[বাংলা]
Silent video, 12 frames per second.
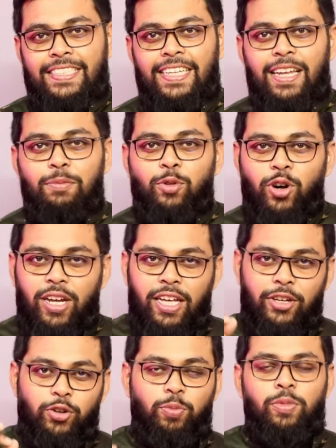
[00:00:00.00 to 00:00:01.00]
আসসালামু
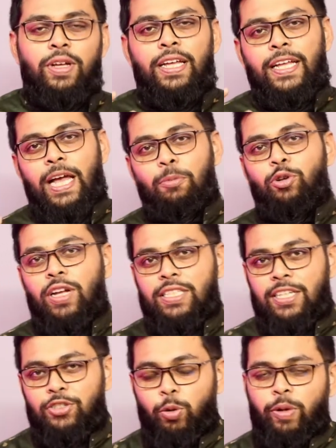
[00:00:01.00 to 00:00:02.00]
আলাইকুম কেমন
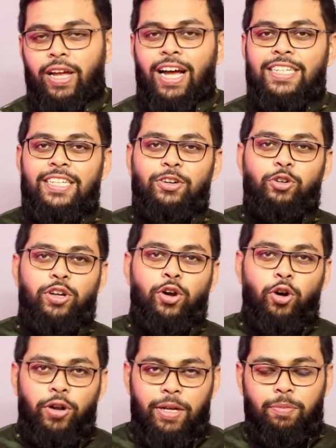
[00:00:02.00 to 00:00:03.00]
আছেন সবাই আশা
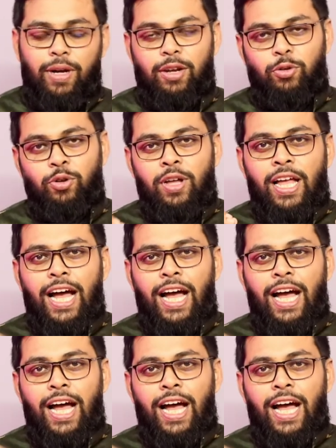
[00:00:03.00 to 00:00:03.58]
করি অনেক ভালো